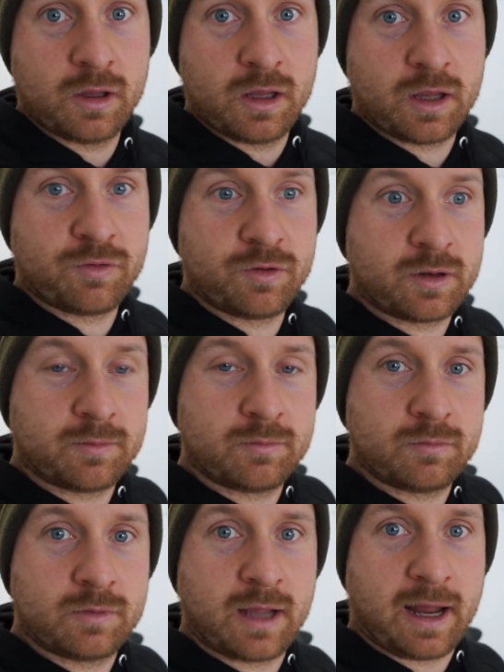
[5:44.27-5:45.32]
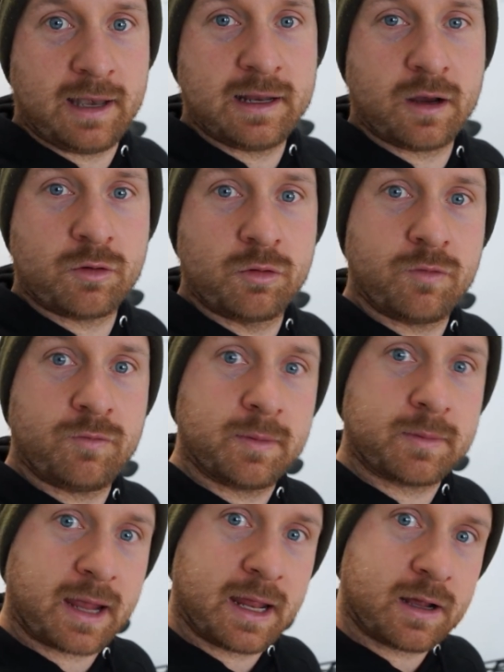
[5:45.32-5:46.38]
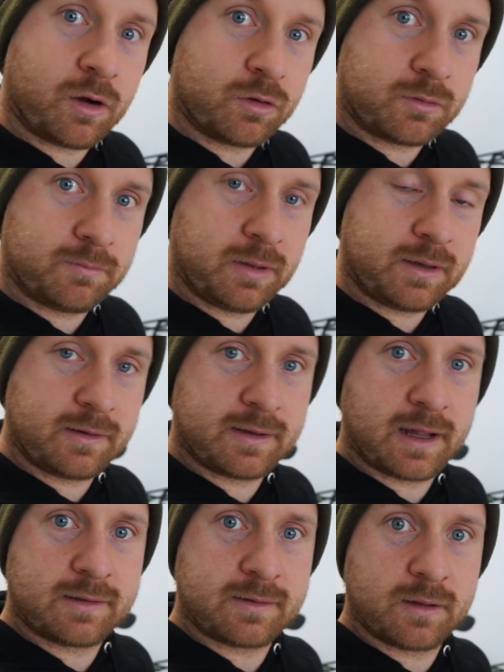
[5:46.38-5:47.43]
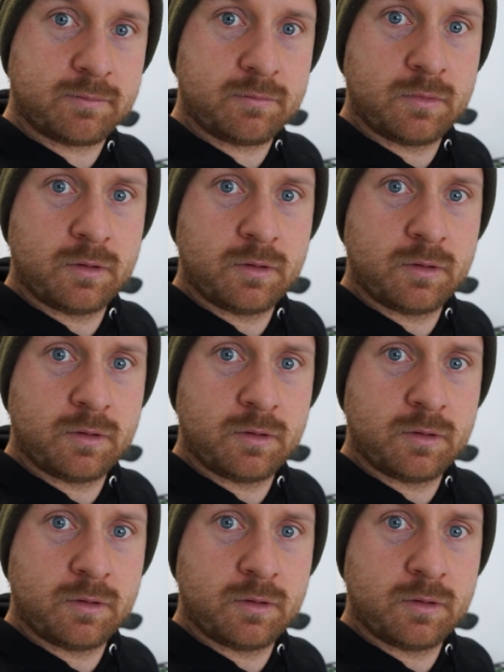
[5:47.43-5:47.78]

Ich finde ähm, die Anliegerkurven im Trailground ein bisschen seltsam.